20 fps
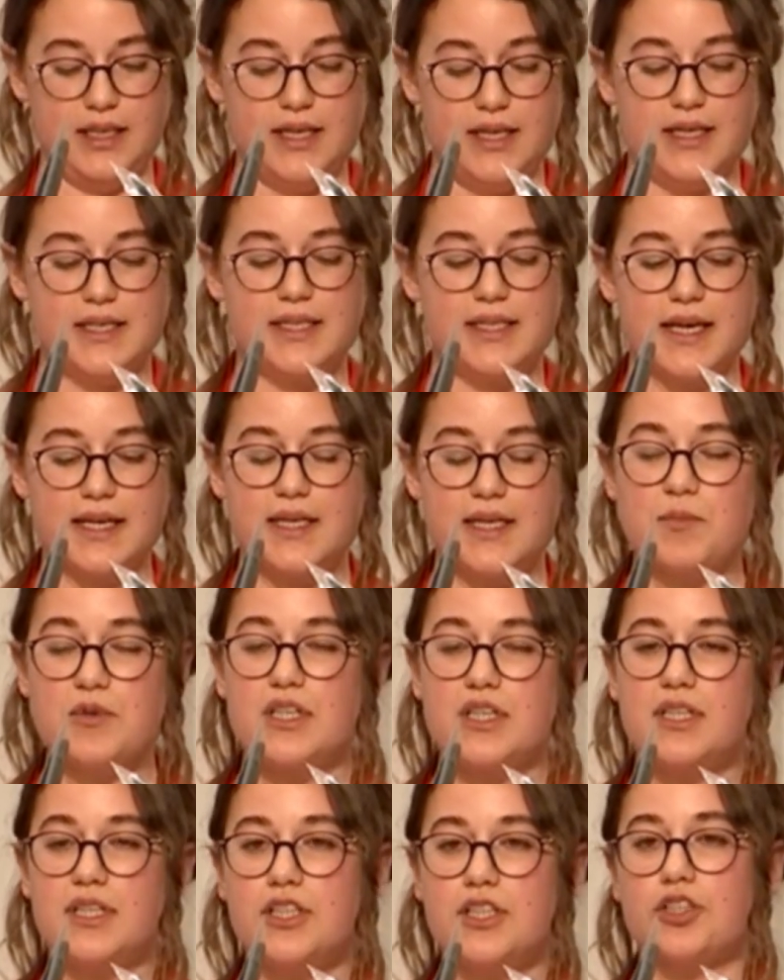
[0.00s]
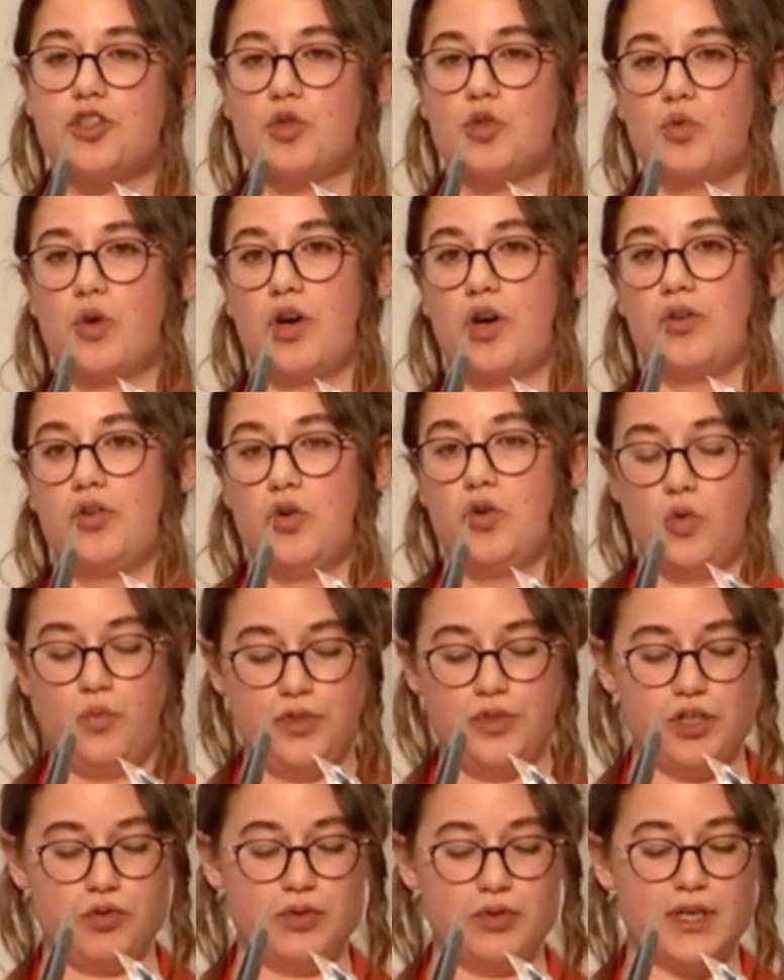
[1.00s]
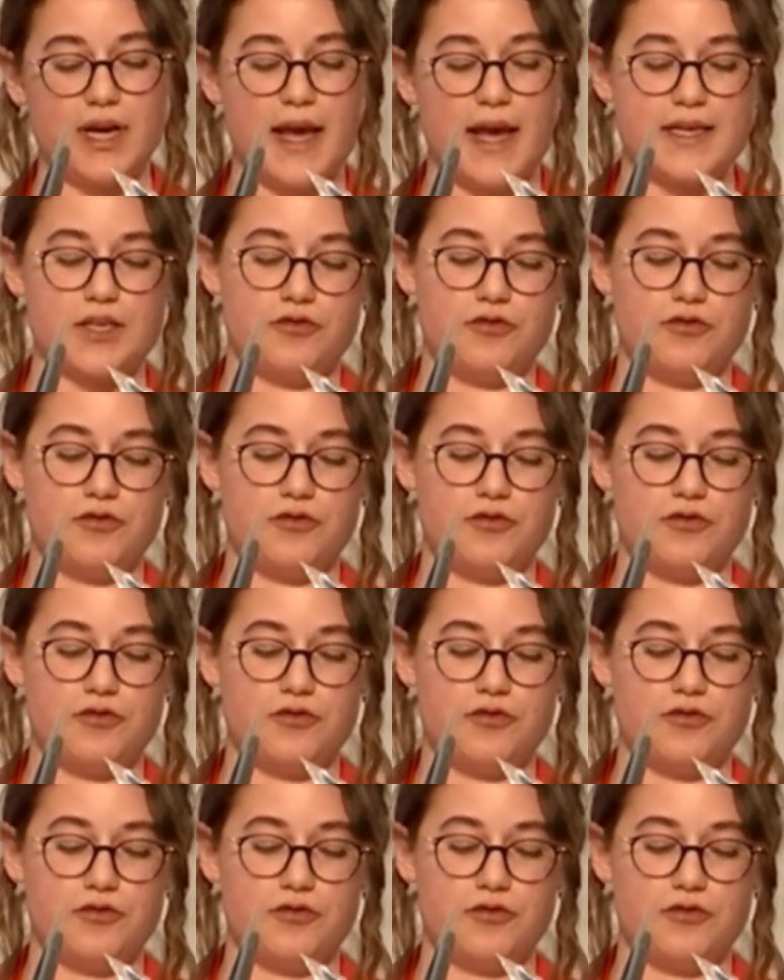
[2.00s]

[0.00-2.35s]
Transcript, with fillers: Es geht nämlich nicht nur um die ungleiche